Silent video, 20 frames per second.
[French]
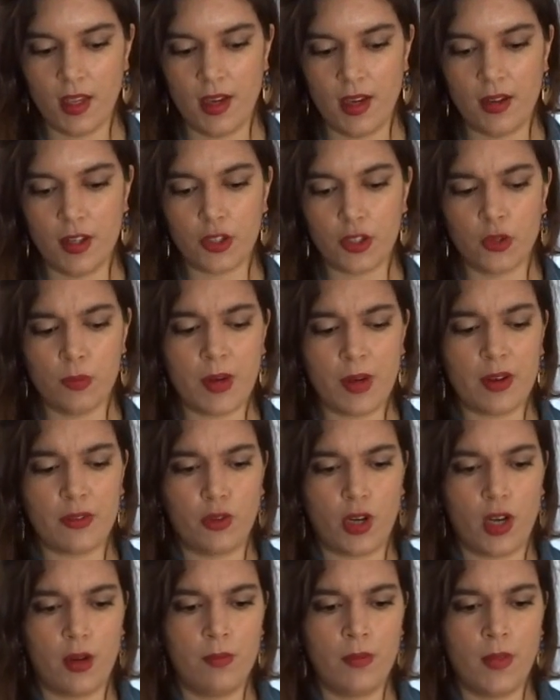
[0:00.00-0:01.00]
Alors que
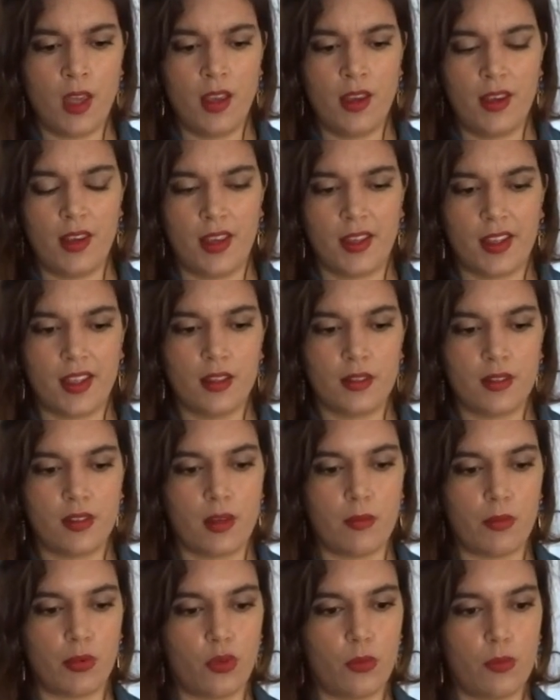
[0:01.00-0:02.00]
parfois, écrire
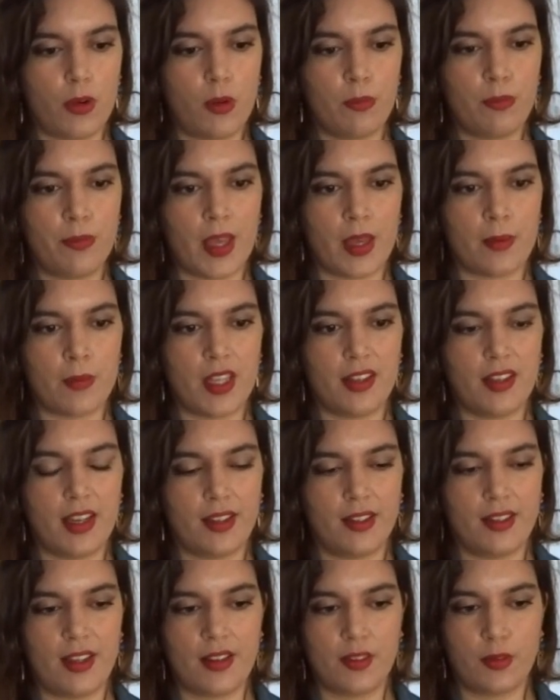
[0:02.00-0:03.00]
simplement permet
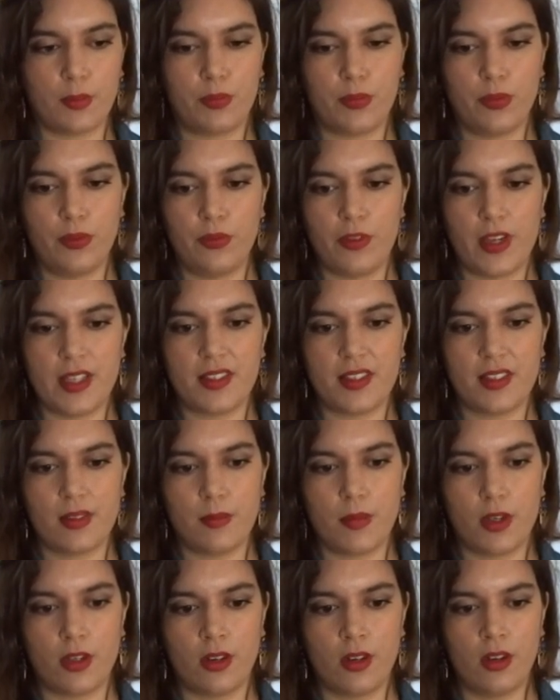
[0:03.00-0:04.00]
d'atteindre plus
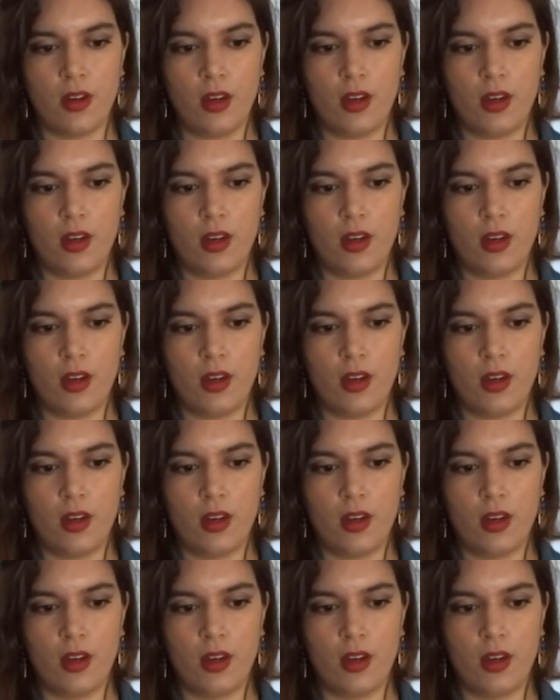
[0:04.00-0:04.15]
facilement